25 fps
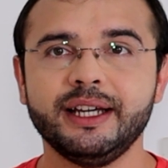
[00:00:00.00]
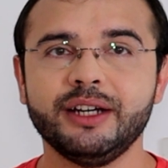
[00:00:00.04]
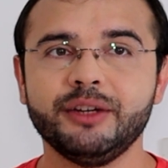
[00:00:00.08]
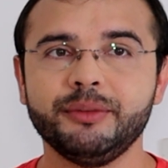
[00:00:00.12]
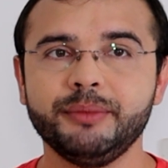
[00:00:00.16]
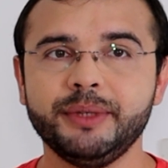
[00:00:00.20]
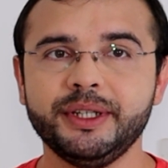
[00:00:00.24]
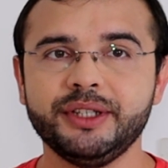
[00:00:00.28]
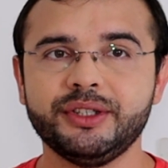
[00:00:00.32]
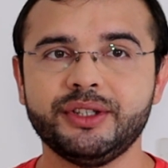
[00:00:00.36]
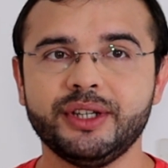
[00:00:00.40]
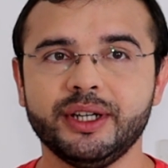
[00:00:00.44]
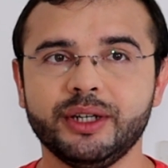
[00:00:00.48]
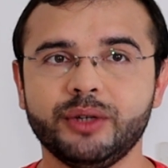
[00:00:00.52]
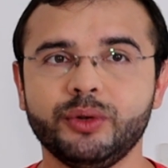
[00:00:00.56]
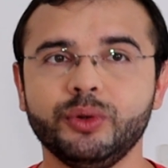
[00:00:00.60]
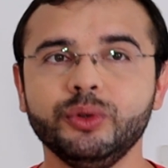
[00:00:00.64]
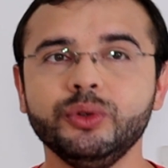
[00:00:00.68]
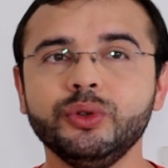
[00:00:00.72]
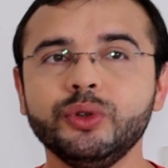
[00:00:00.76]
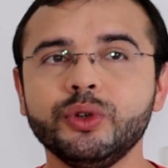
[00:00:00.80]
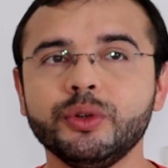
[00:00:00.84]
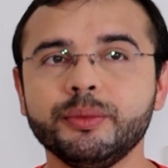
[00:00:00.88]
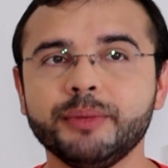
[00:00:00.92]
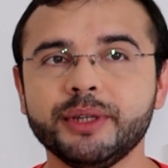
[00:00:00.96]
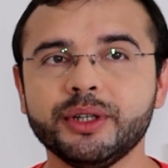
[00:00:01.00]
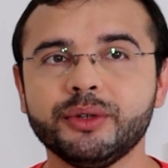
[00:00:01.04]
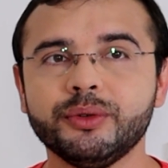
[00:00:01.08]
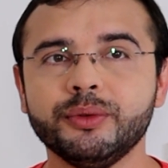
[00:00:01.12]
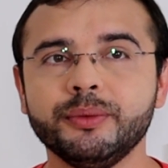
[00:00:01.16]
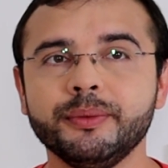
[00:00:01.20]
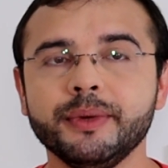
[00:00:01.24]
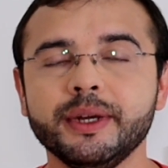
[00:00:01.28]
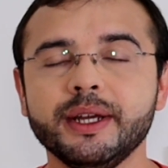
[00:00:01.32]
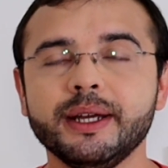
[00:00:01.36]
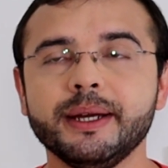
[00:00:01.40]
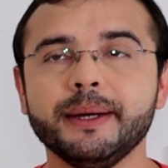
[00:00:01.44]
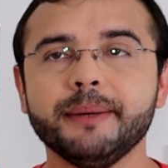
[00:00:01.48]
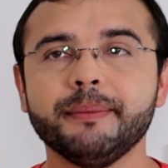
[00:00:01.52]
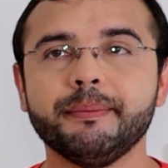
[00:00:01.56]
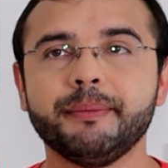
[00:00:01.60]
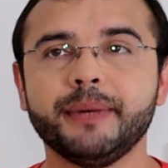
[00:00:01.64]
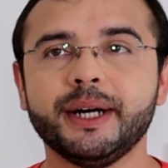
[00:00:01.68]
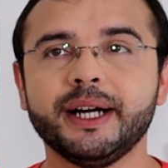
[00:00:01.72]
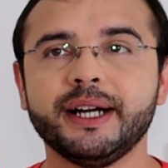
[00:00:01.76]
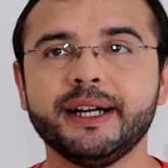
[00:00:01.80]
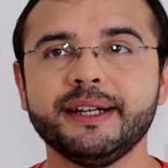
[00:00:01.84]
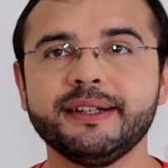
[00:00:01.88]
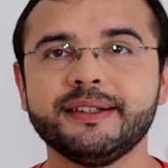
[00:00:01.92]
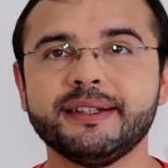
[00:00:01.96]
realmente é econômico,
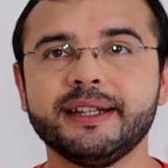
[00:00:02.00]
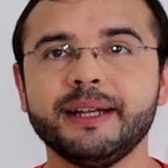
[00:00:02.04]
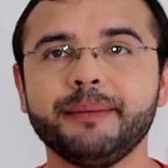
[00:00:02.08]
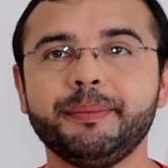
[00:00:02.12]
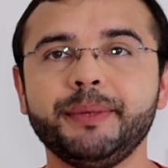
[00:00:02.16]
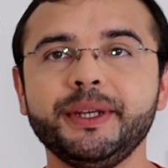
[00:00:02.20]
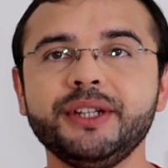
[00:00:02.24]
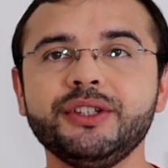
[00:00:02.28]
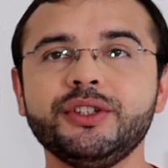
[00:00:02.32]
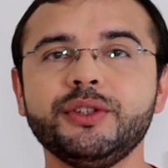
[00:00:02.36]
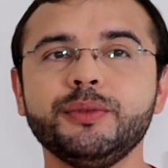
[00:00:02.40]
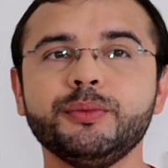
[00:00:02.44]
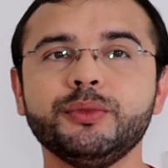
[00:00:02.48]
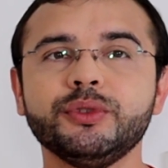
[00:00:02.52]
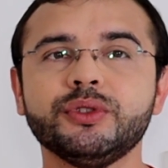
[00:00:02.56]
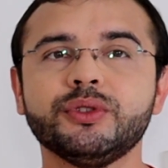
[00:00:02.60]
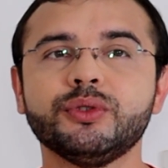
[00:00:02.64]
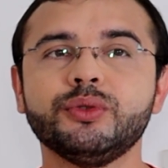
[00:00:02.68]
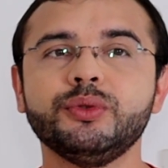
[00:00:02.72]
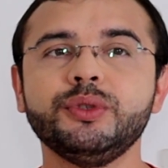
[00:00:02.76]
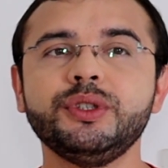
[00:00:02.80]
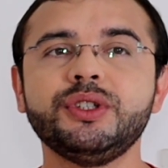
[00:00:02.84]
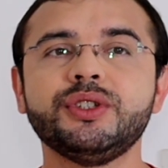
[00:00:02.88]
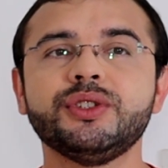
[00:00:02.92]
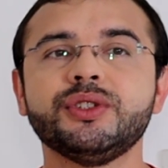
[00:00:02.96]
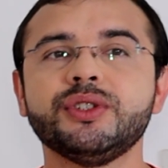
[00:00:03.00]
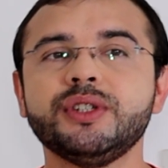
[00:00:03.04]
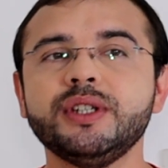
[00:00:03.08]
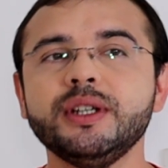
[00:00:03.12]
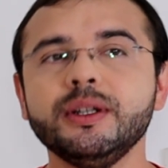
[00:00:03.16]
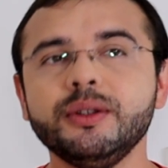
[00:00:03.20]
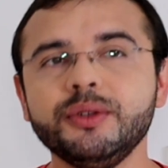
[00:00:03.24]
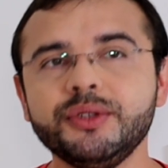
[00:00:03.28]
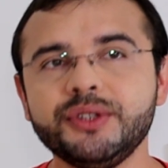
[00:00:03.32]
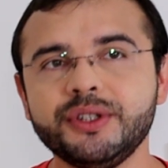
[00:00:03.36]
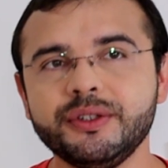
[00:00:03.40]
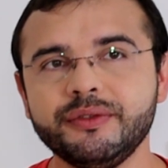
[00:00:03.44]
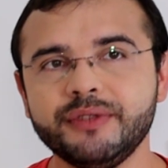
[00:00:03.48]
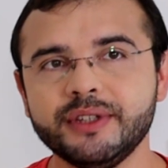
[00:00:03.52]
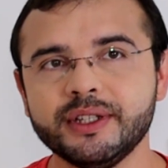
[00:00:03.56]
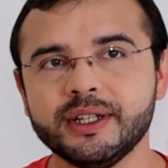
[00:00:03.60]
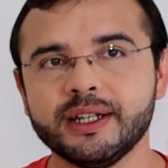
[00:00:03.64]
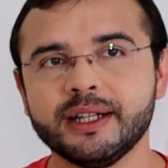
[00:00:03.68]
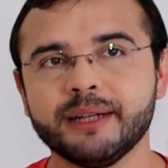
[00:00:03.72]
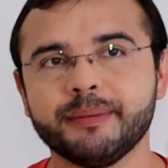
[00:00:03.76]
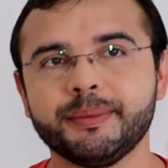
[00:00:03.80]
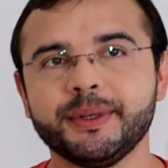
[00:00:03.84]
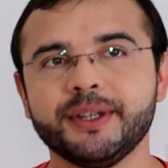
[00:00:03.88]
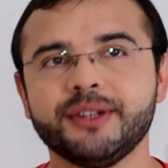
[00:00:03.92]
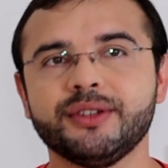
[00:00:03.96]
mas depende muito do estilo de vida
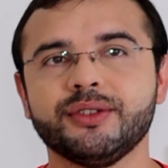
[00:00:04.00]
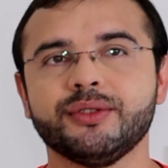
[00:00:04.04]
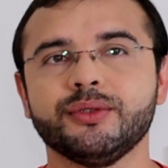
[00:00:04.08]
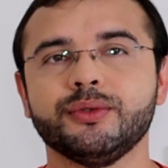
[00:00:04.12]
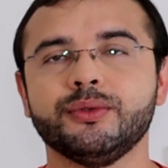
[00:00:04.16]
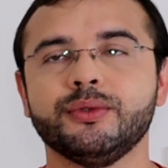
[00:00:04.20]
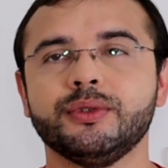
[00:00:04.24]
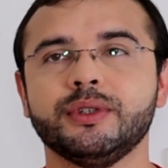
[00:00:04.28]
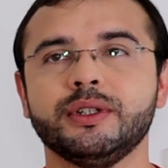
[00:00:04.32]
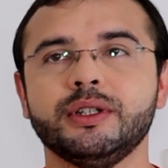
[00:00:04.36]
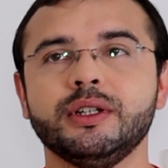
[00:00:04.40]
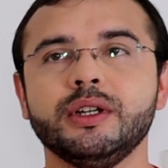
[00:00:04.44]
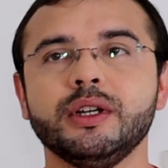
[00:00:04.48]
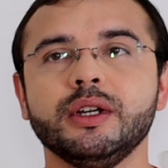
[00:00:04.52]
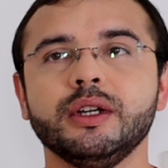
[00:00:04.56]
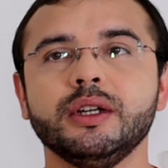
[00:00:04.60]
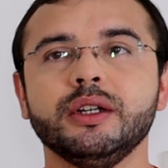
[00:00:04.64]
da pessoa,